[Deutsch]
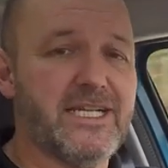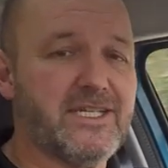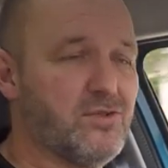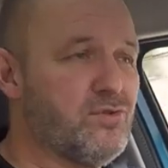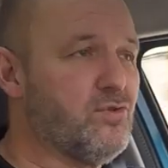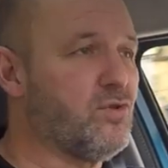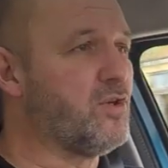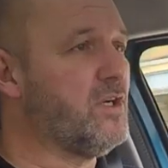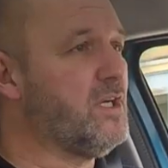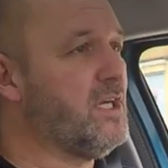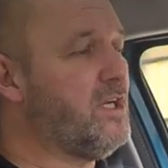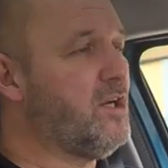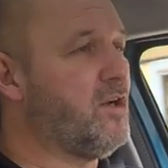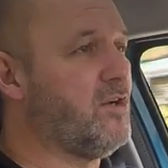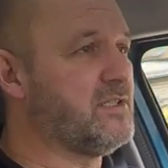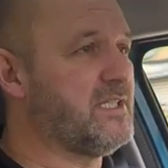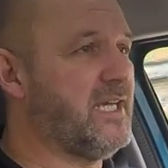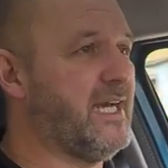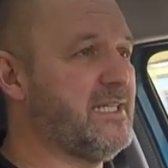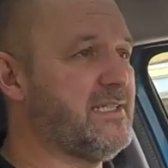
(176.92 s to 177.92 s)
genug.
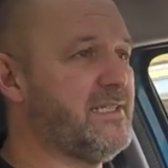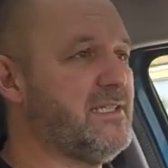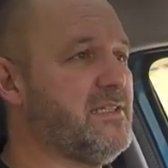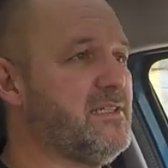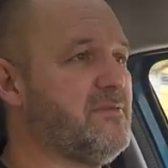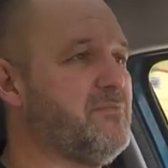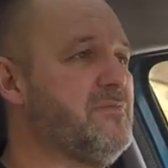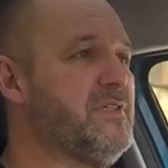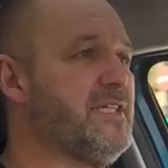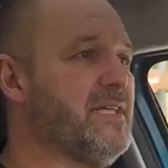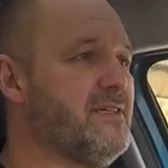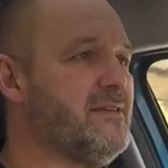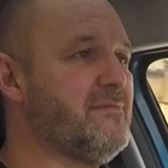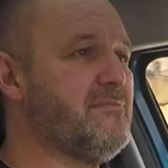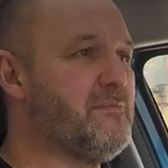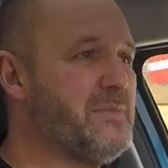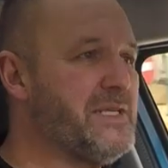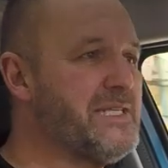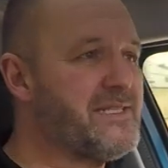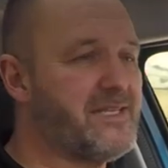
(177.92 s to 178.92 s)
Und da hatte ich mir ein
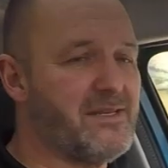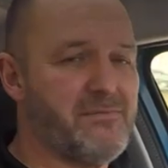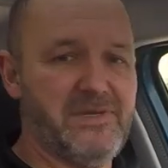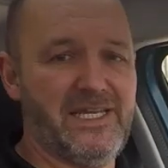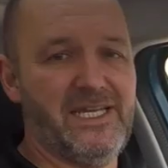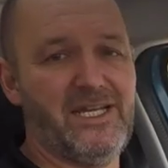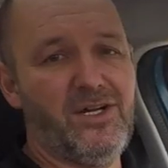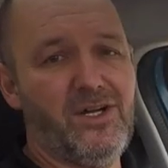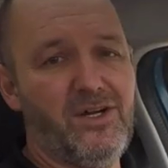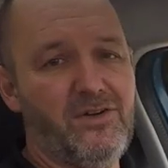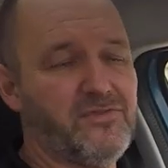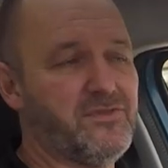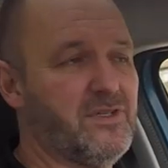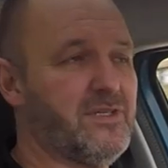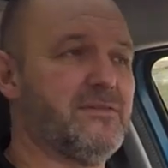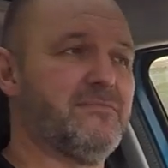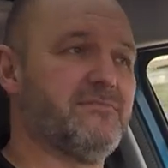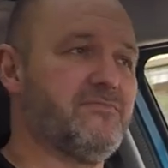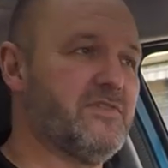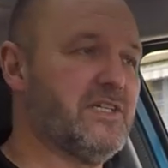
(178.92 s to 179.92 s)
bisschen mehr erhofft.
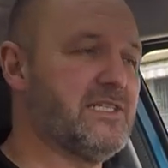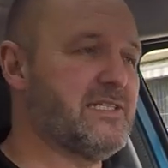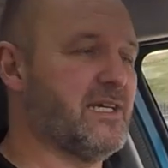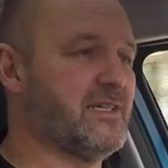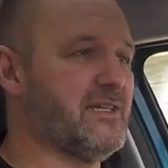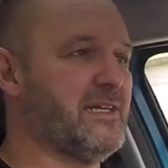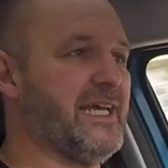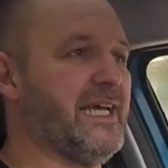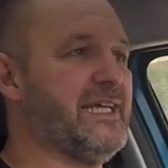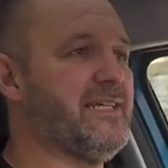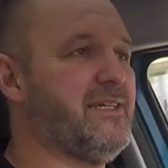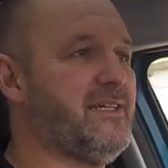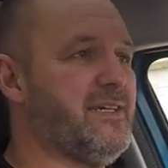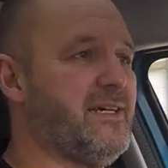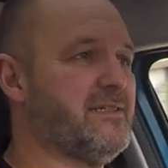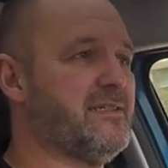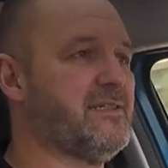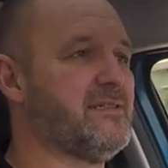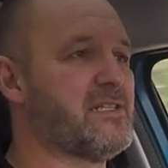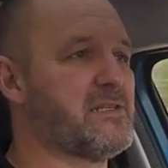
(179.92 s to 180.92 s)
Wie gesagt, leider
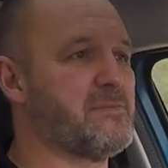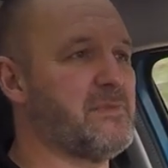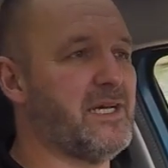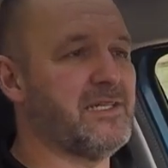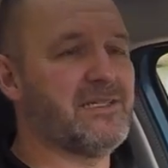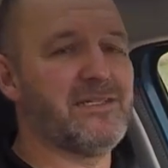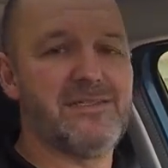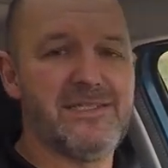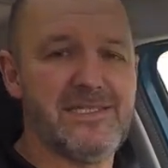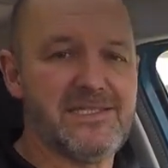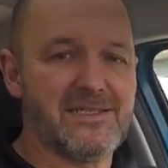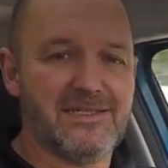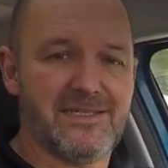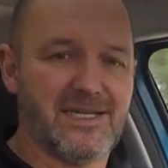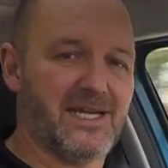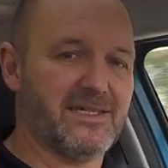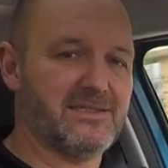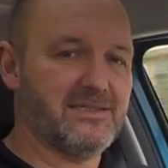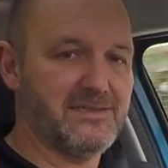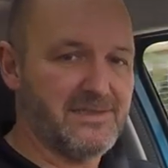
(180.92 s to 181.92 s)
hat Smart diese
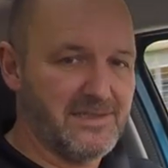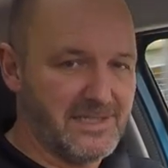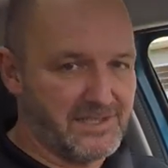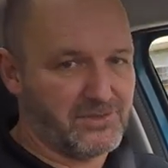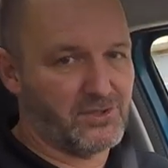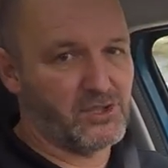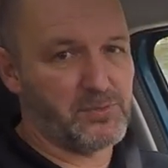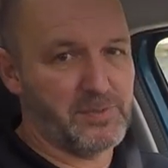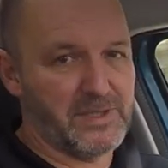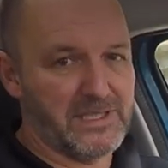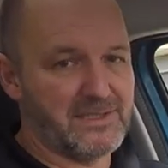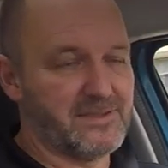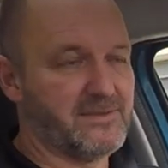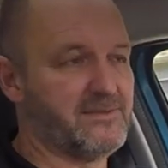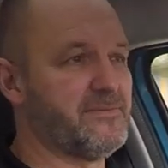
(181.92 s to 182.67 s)
Karte nicht gespielt.